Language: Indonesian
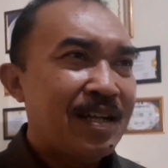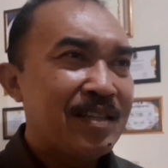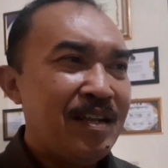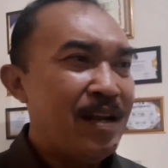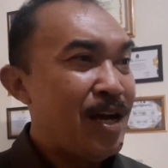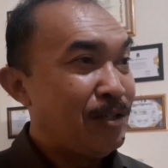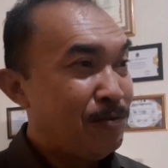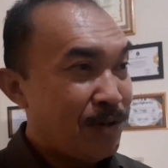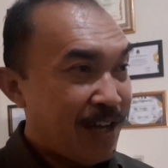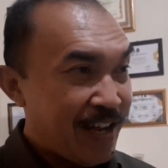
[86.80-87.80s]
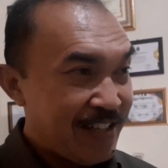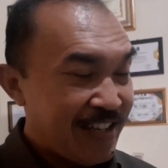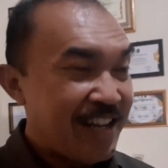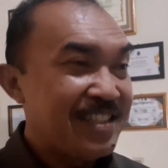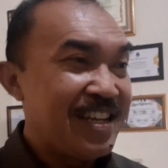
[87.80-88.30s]
tidak dianjurkan
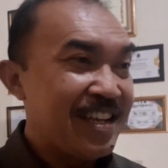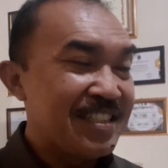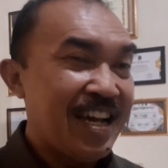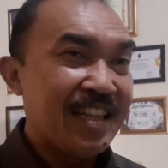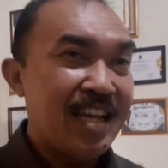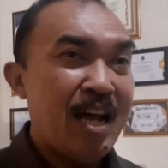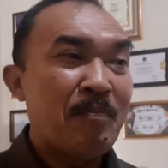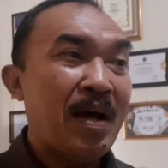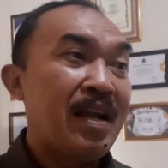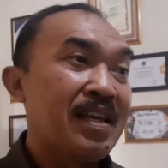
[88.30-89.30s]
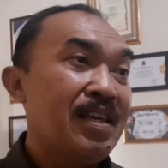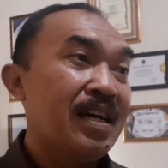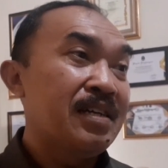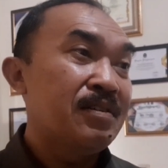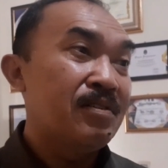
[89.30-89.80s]
ya dari segi kesehatan apalagi
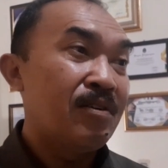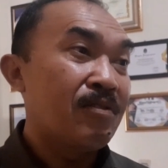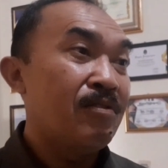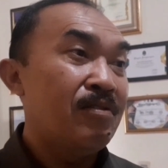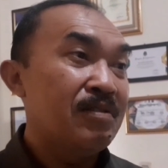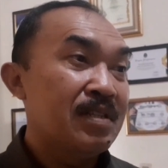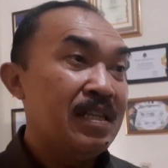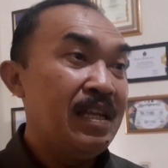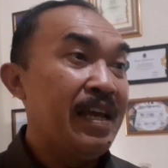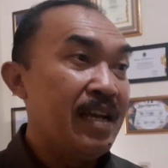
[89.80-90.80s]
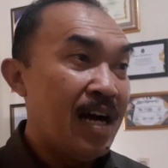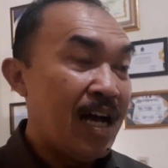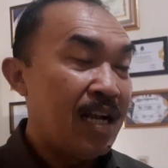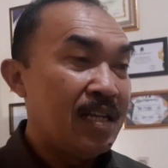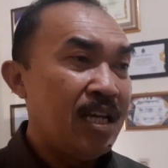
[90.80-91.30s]
yang rokok
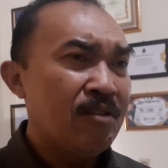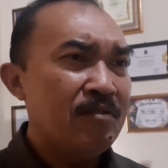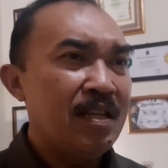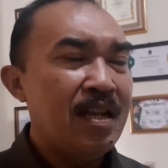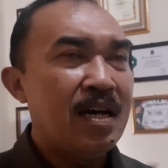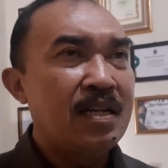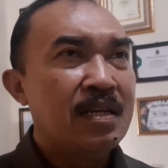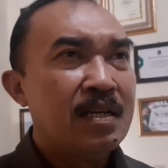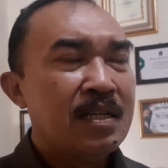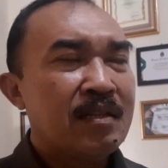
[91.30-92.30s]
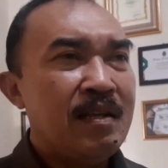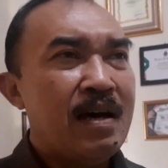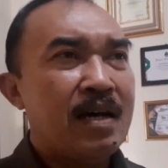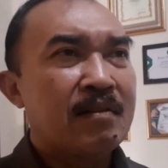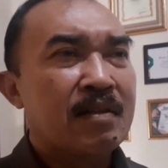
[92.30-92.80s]
ilegal itu tidak
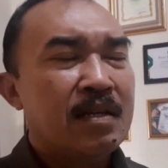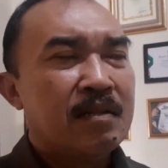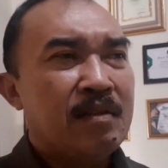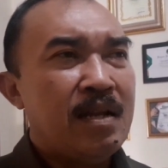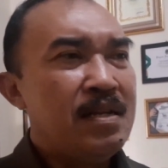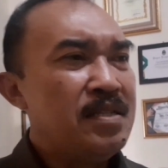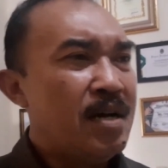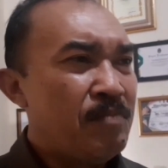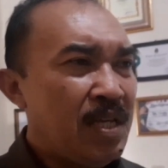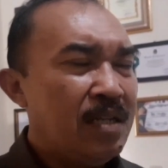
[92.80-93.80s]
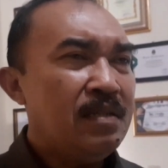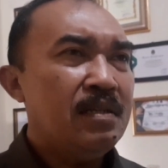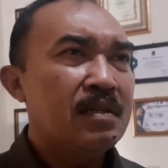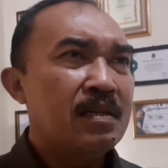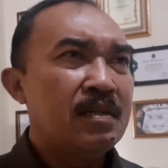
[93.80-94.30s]
tidak tidak dijamin
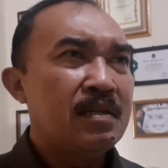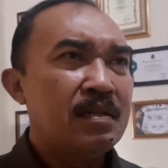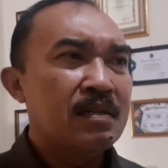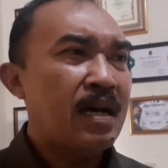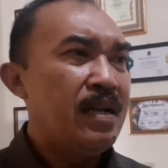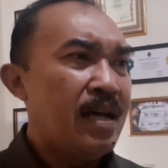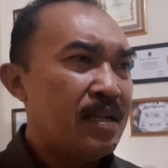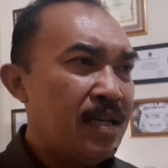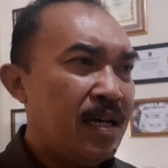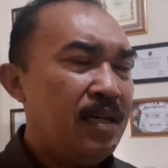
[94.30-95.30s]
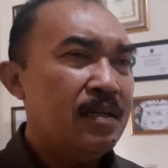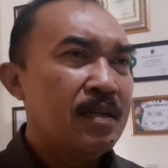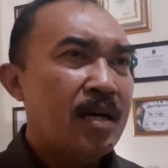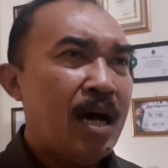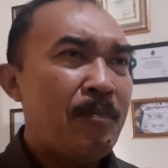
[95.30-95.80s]
eh, kadarnya
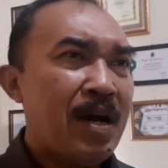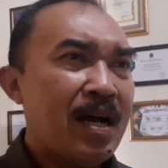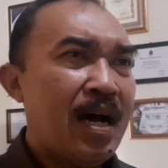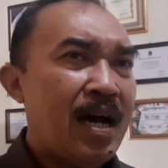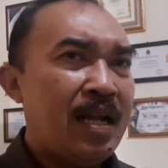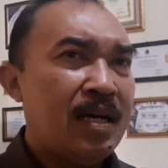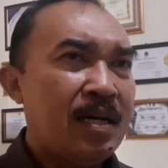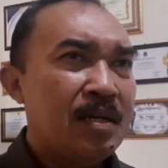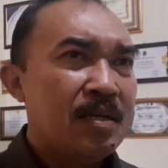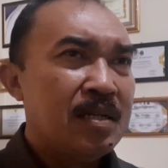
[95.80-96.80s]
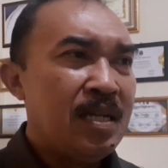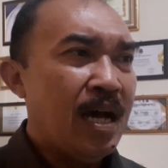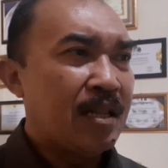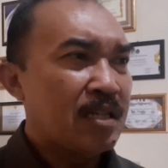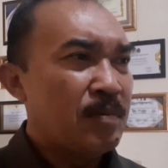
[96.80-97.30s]
apakah eh, di
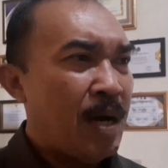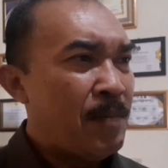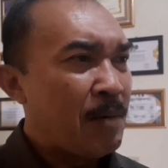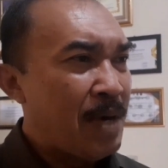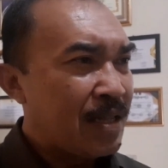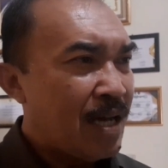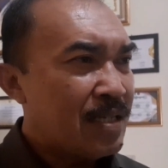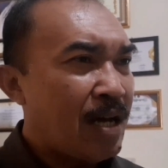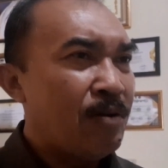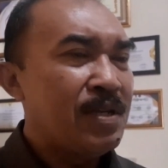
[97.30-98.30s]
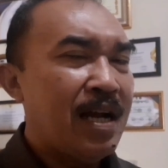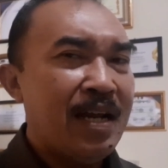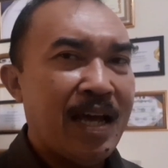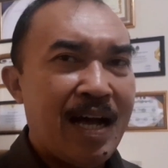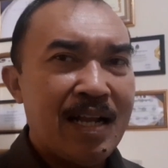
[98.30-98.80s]
atas ambang batas kalau yang
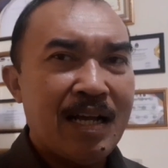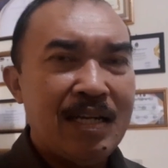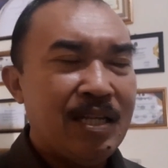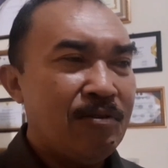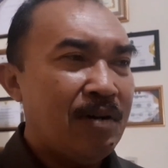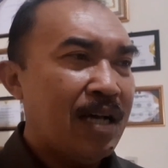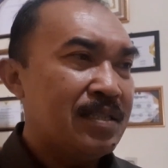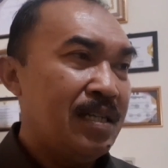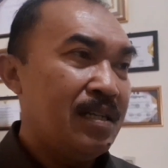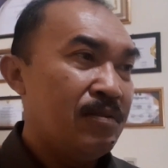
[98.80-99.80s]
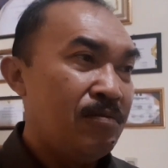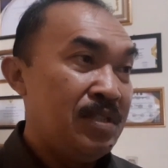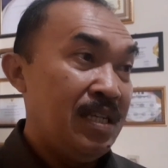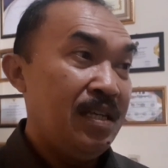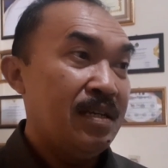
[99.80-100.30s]
lehal kan itu hasil
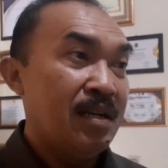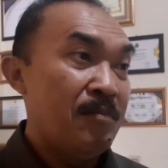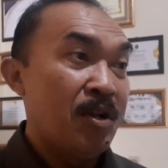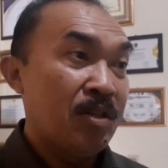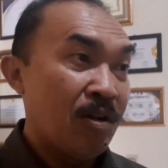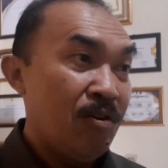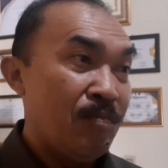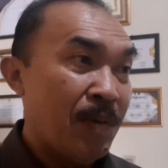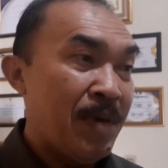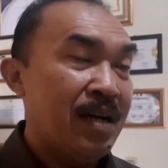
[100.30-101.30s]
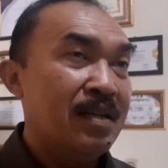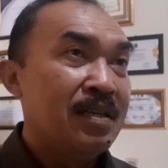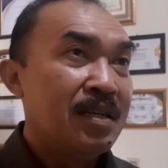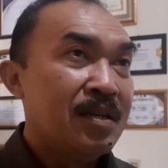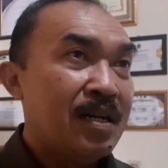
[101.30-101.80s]
uji laboratorium memang
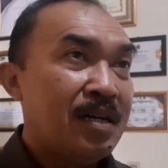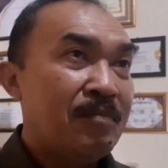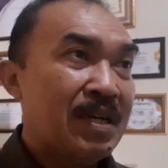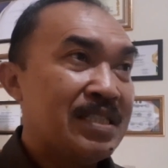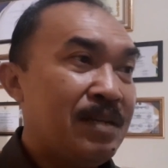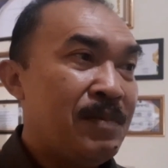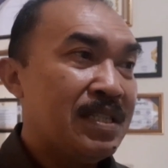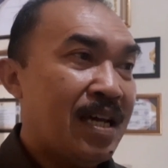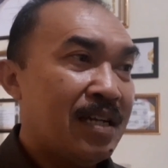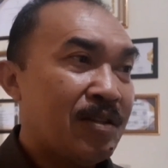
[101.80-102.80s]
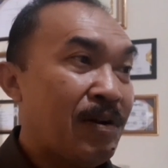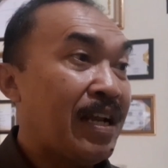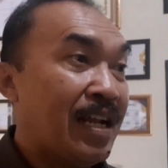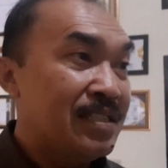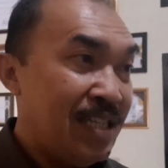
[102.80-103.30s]
eh, masih bisa
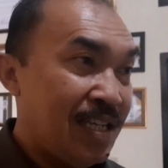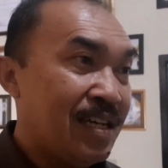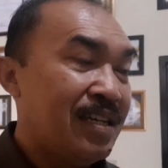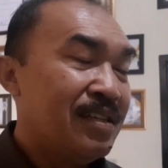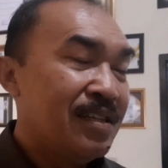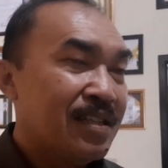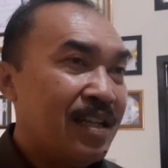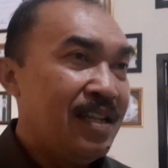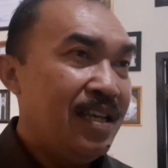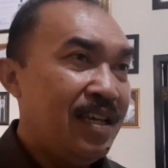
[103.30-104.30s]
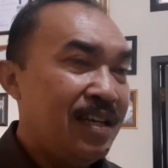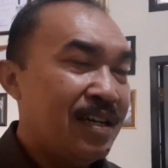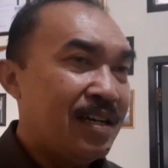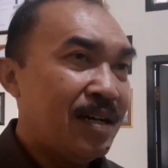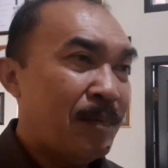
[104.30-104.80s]
toleransi ya jadi
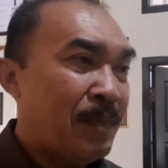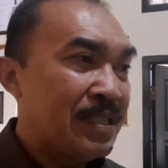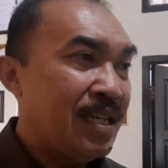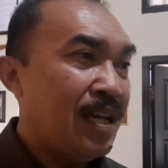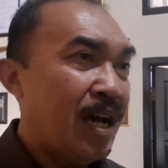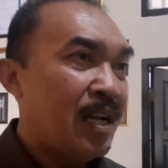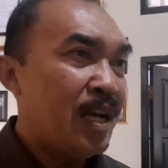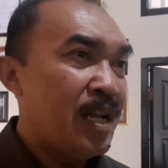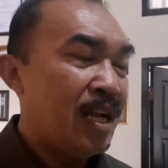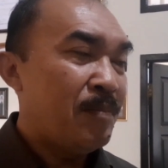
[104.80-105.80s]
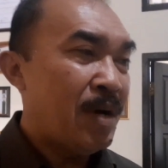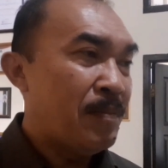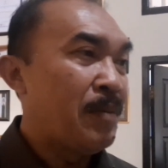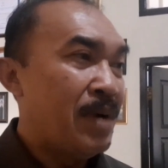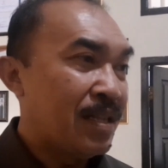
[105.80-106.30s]
eh, masih ada dalam
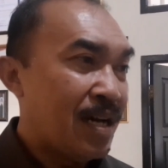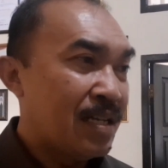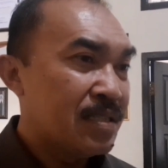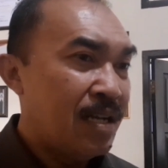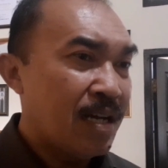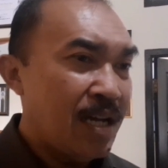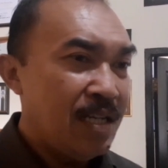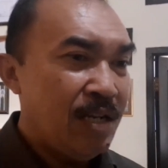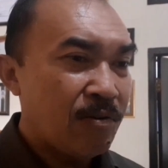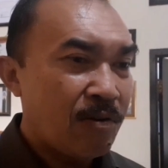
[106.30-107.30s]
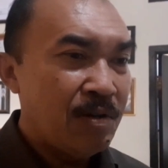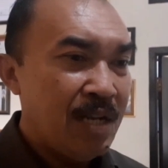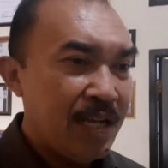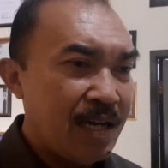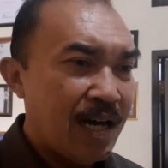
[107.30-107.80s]
ambang batas sedangkan ini rokok
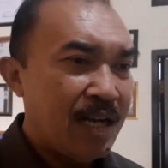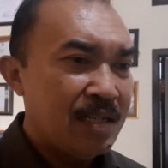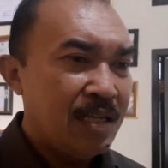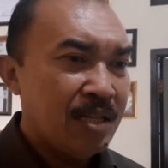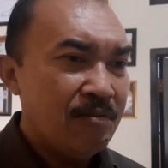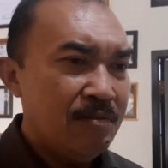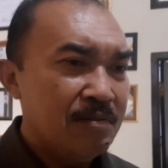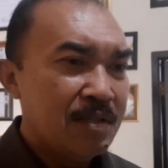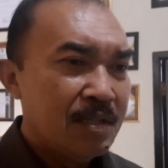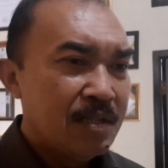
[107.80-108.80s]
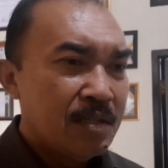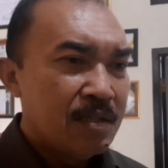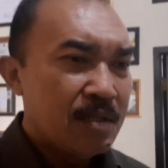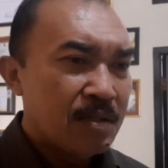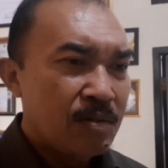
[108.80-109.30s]
ilegal itu
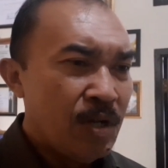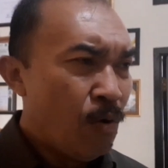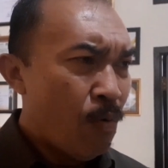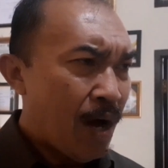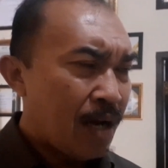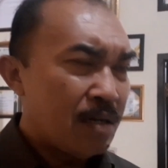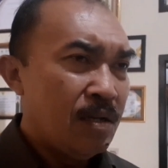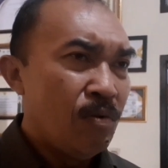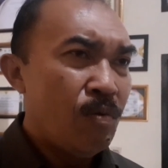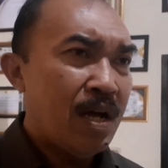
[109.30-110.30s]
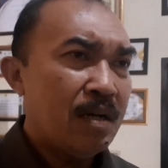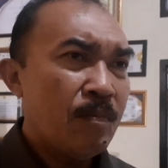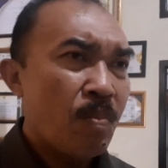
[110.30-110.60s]
di luar di luar